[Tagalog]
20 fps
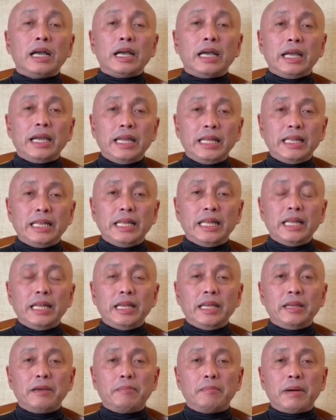
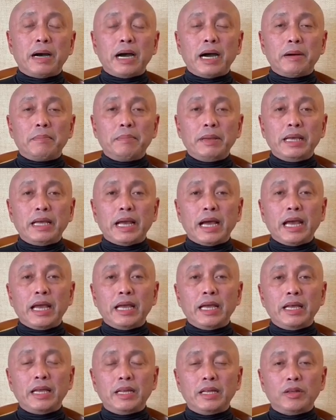hindi
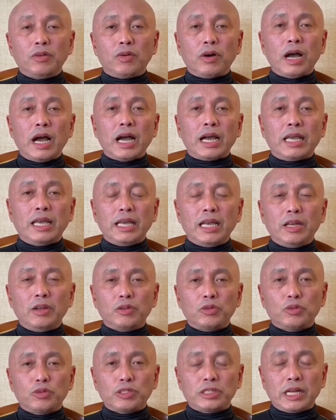mabigay nung aking
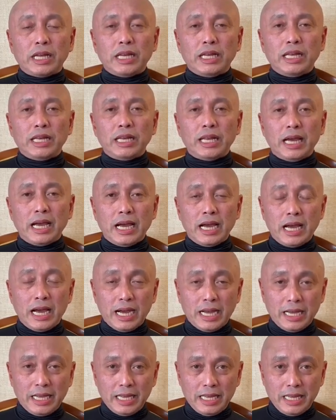inutusan
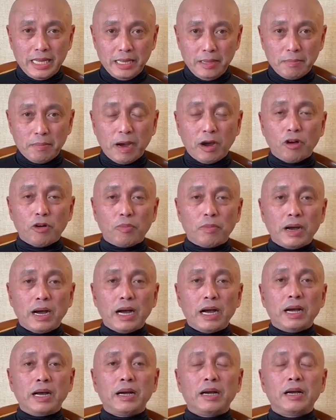ang iba ko
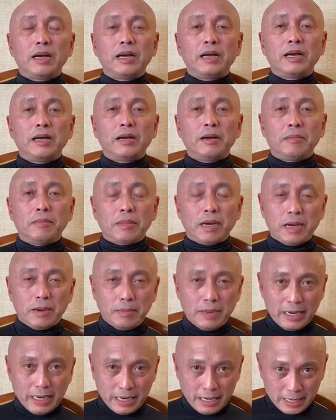pang mga
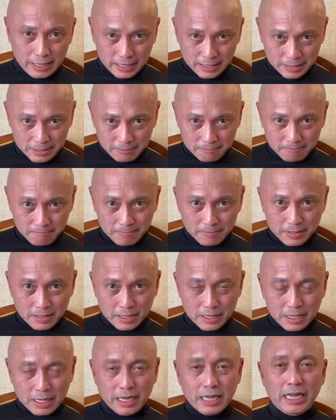baril.
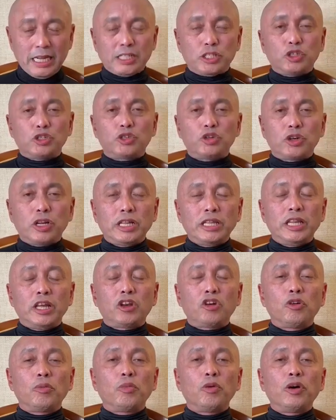Isosurrender
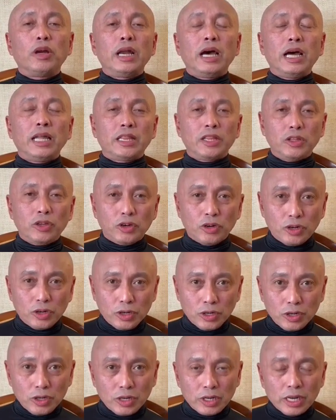ko po lahat
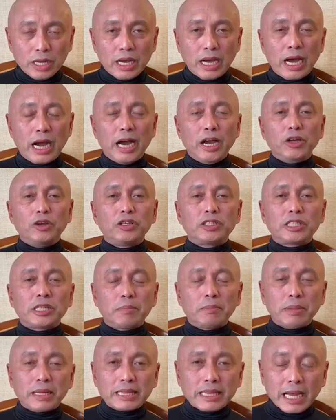yon ayon sa
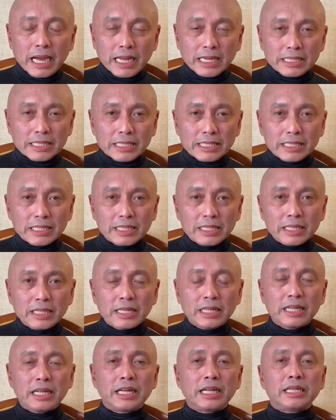batas
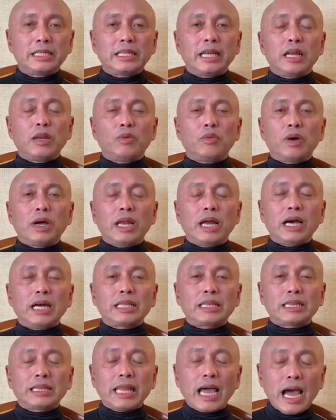dahil
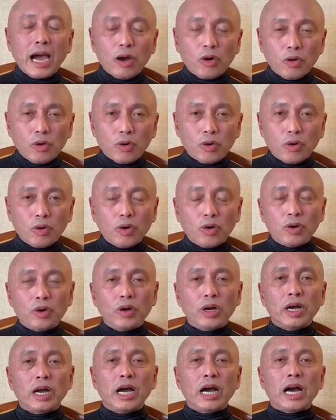walang taong
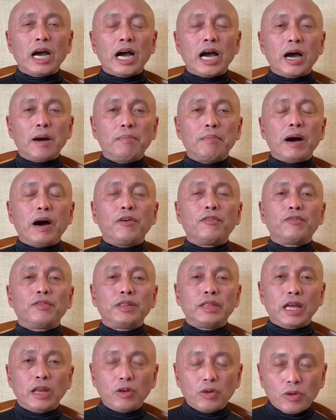above
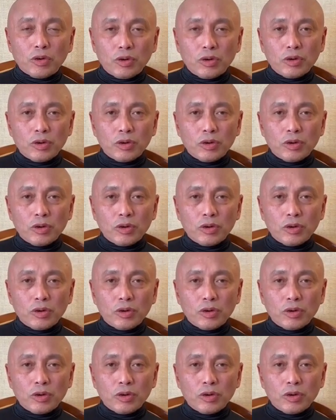the law.